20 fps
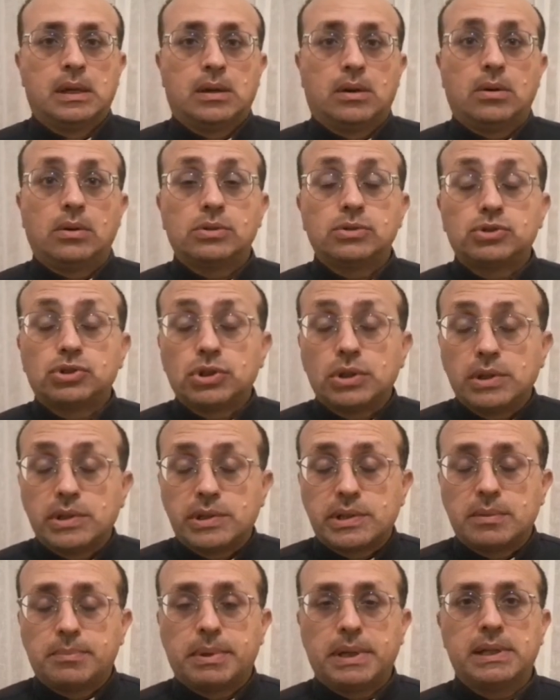Oggi
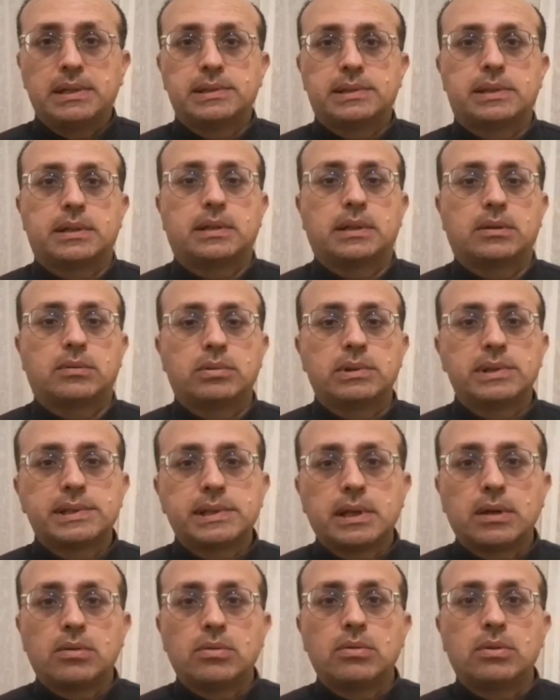si pensa che questa
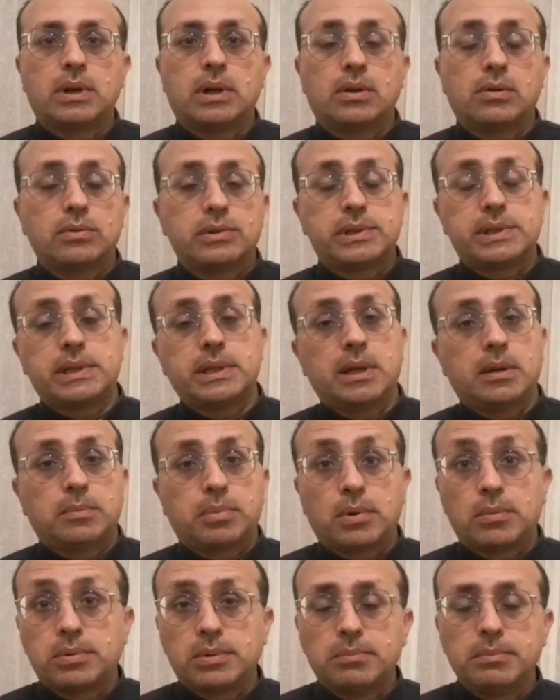icona non sia
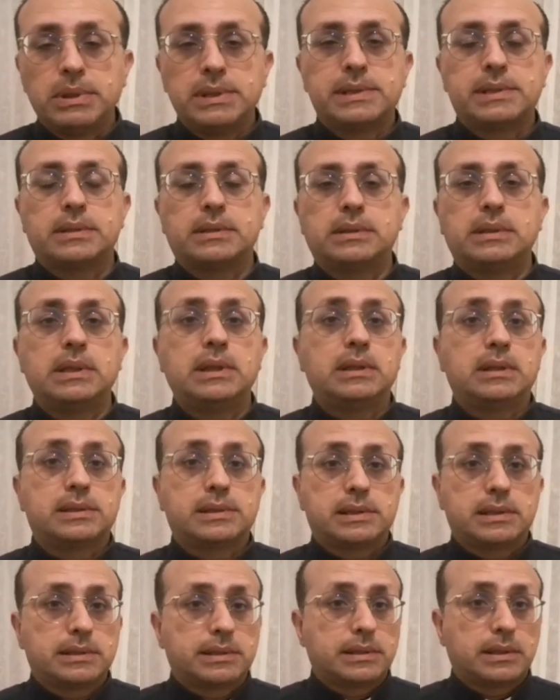proprio bizantina,
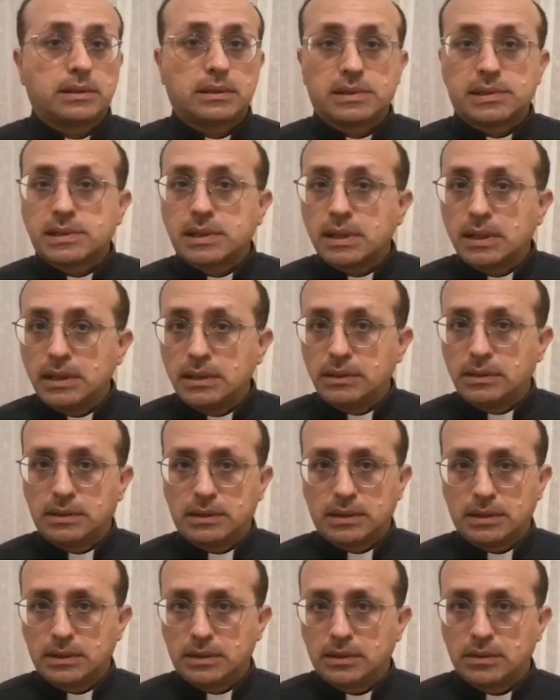sia stata
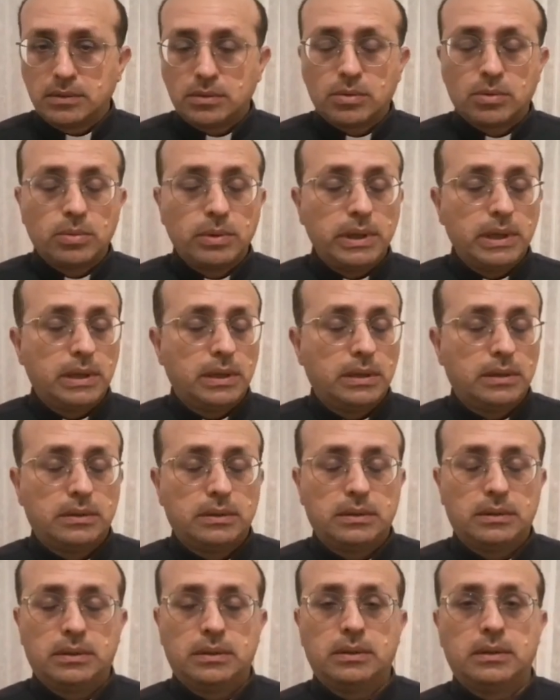scritta qui
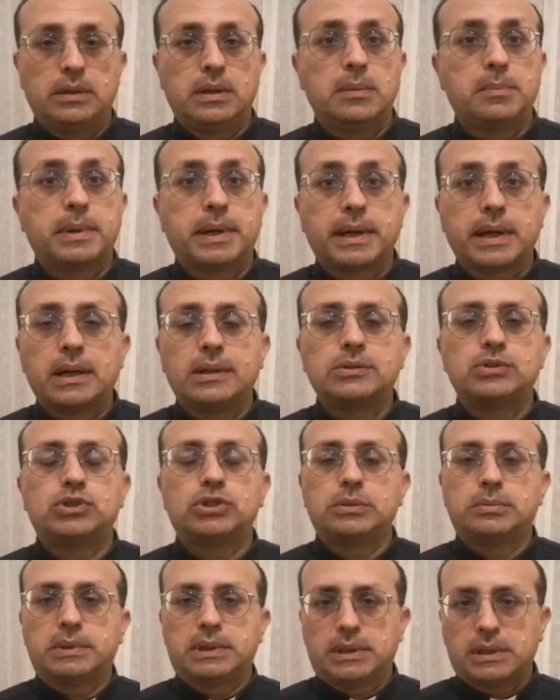eh, nei paraggi,
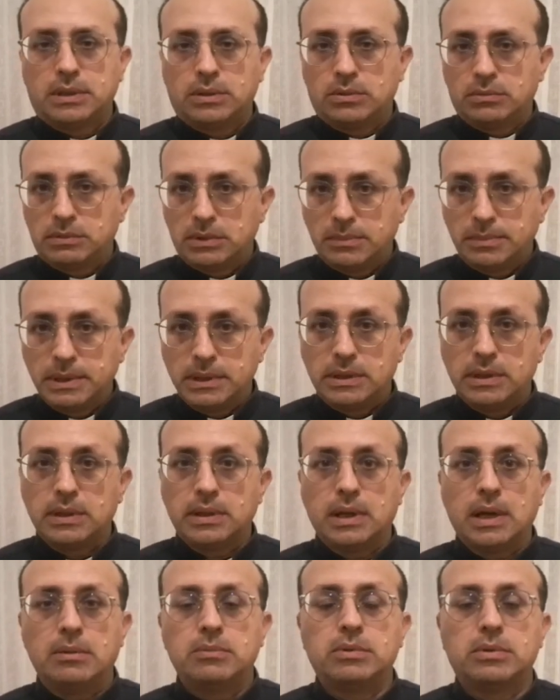perché non
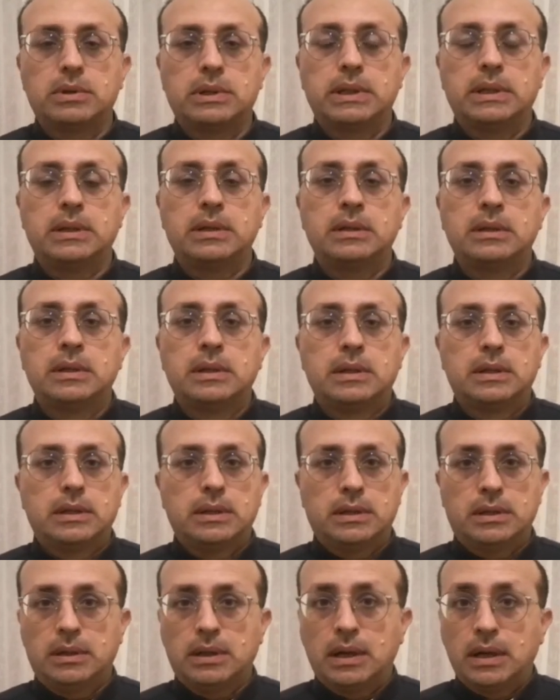dimentichiamo che
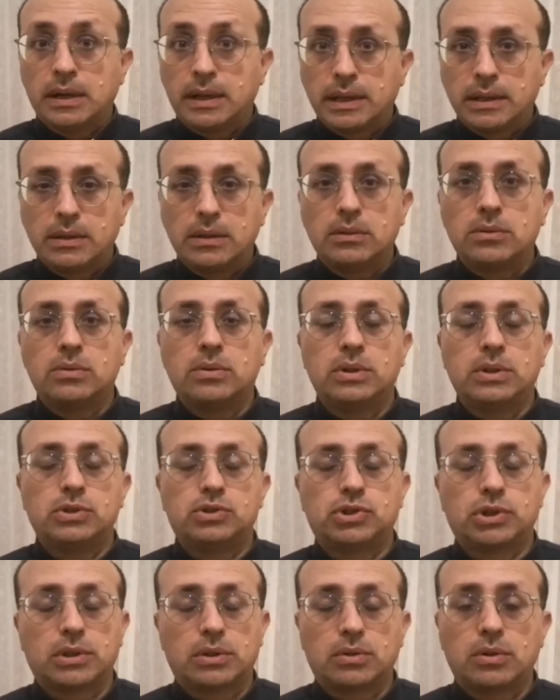eh, anche da noi
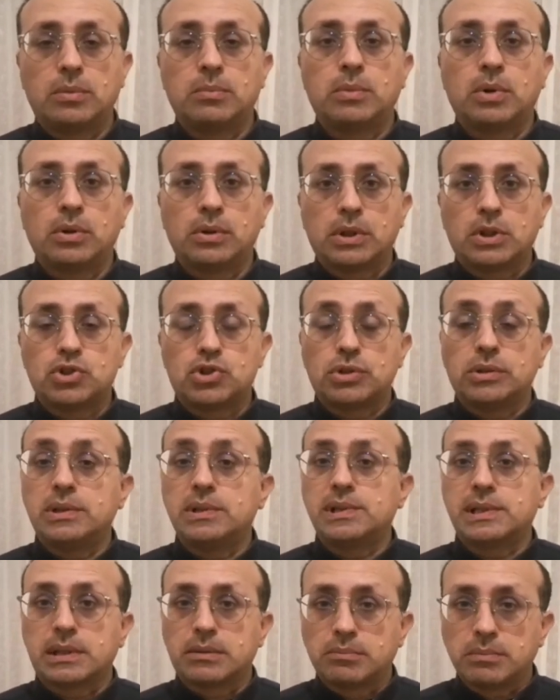c'erano i monaci di
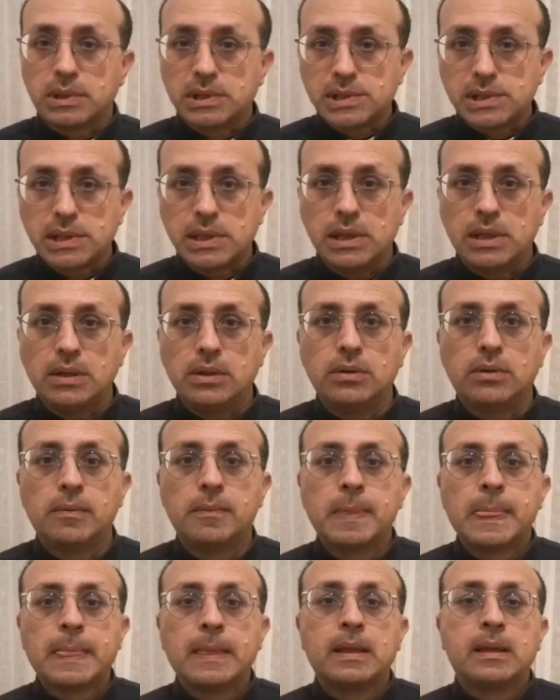San
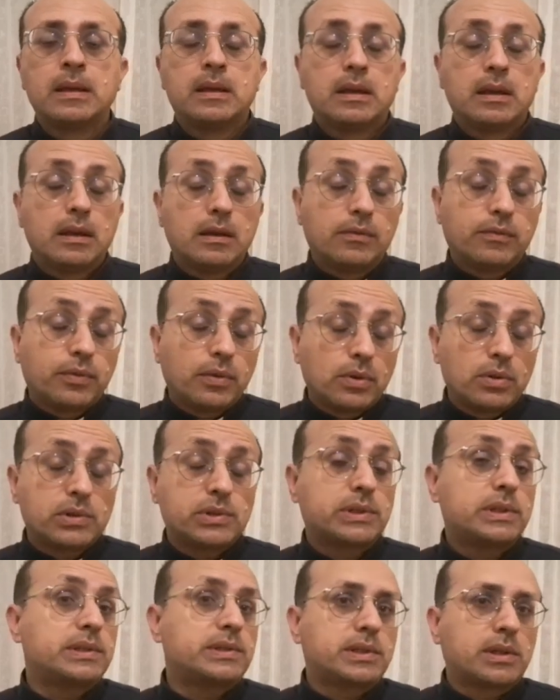Basilio e
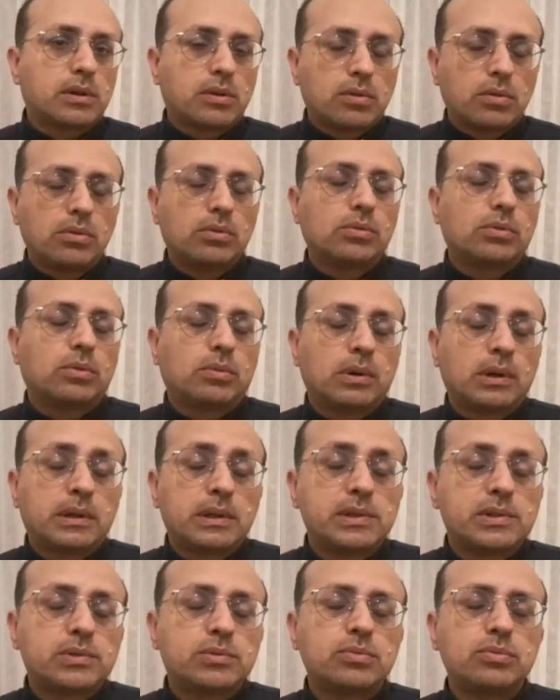forse secondo qualche
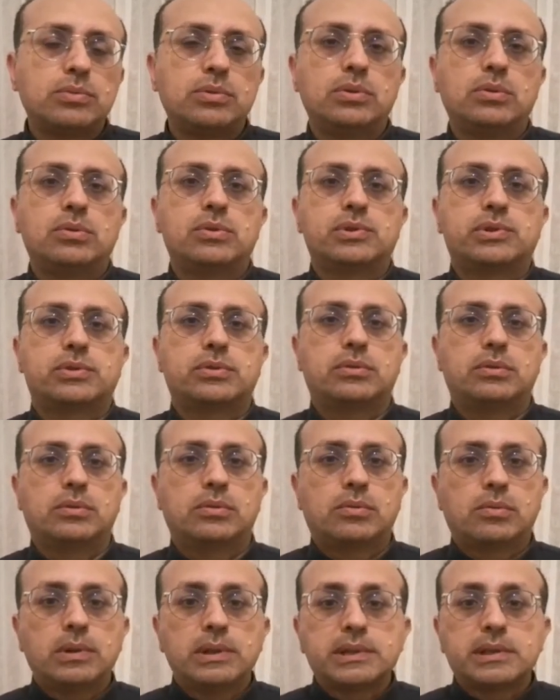
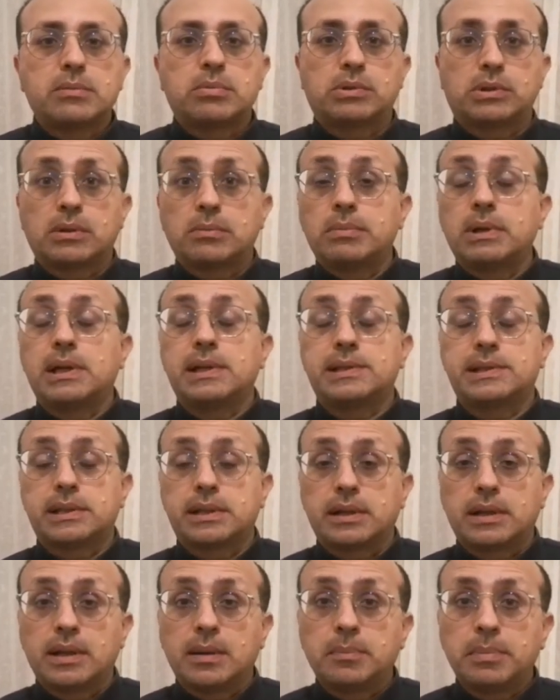studioso questa potrebbe
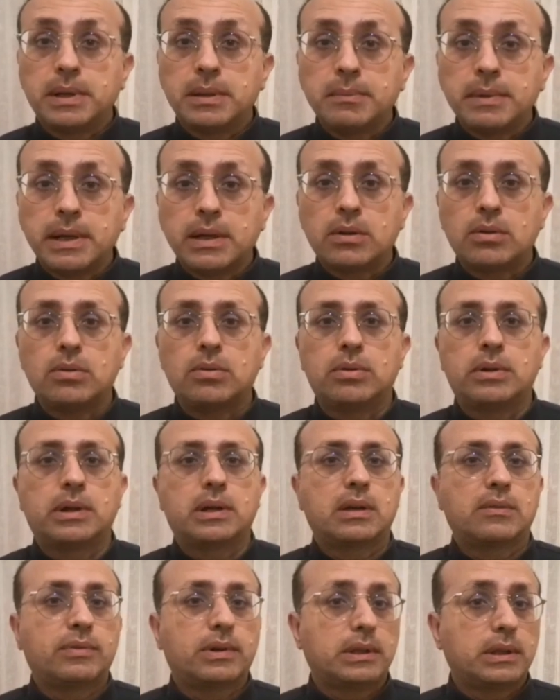essere la prima icona
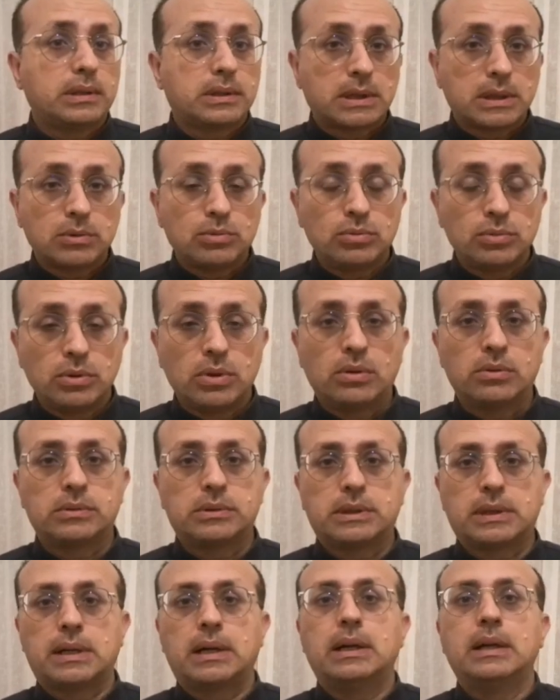che fa da trade union
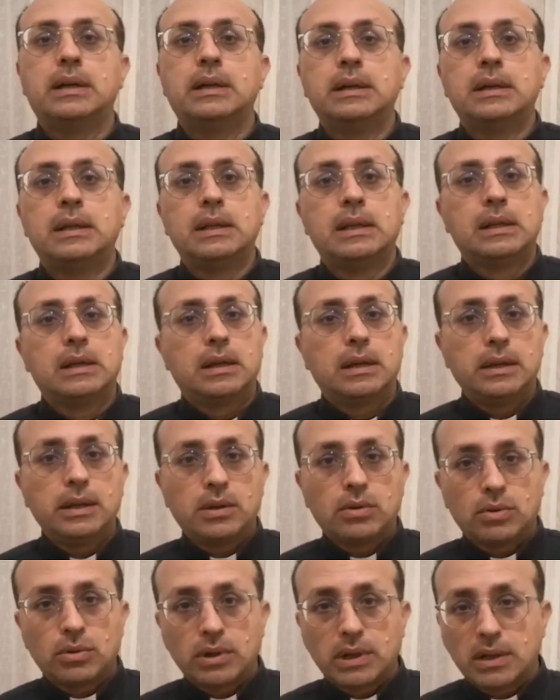tra
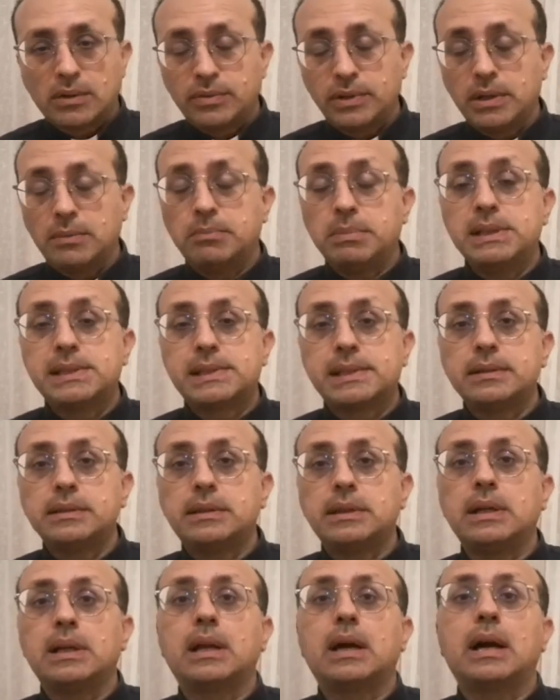l'iconografia
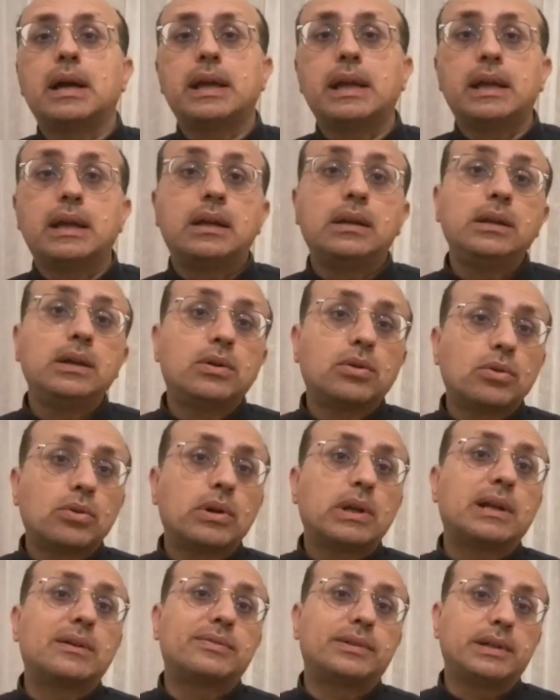bizantina e
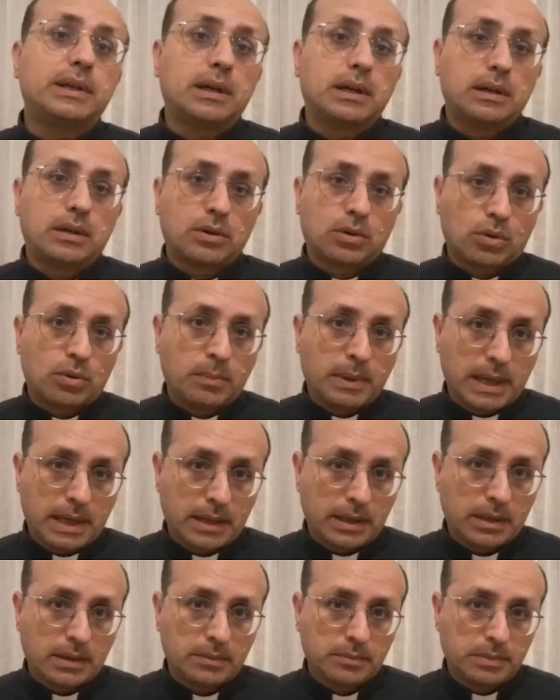l'iconografia
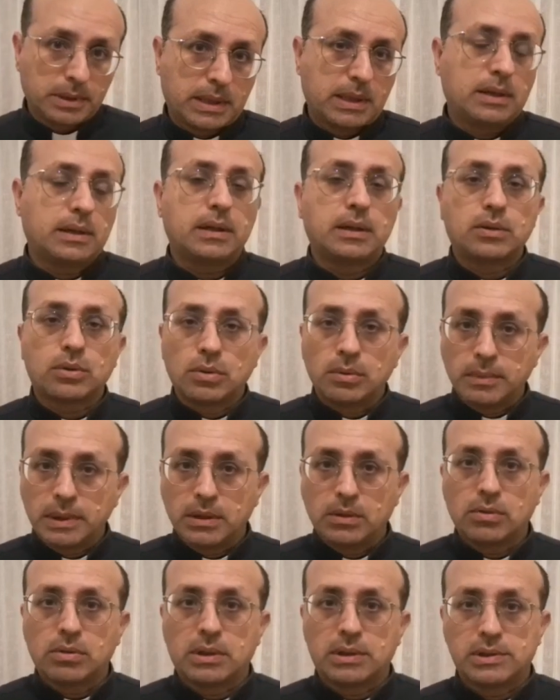romana, che anche a Roma
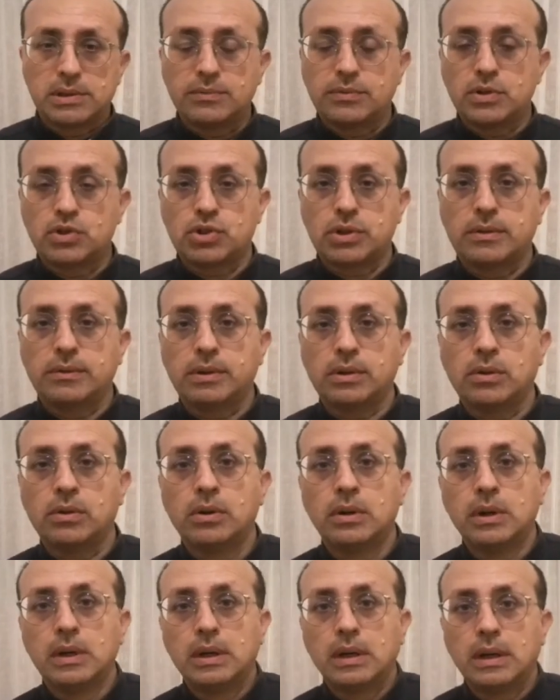ancora si facevano
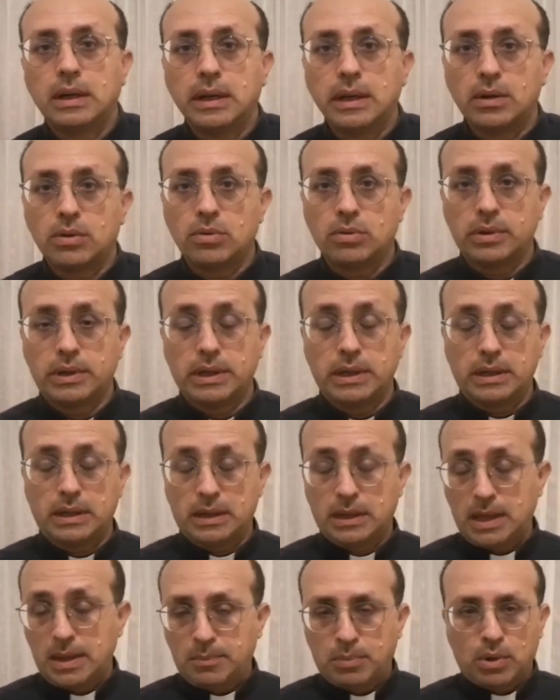le icone
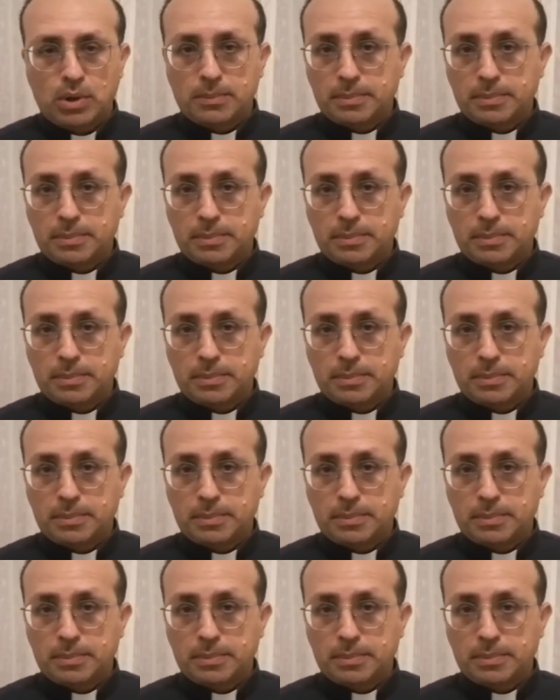all'epoca.